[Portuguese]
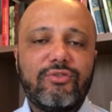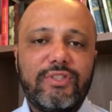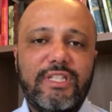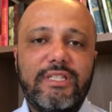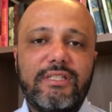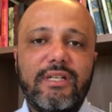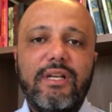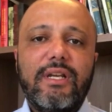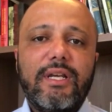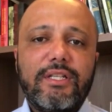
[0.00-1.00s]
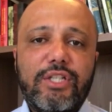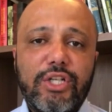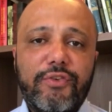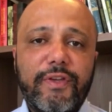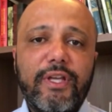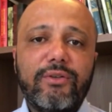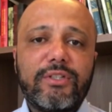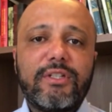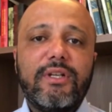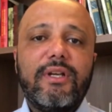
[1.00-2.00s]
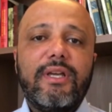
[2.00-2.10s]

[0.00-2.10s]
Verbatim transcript: conduzidas, desvios,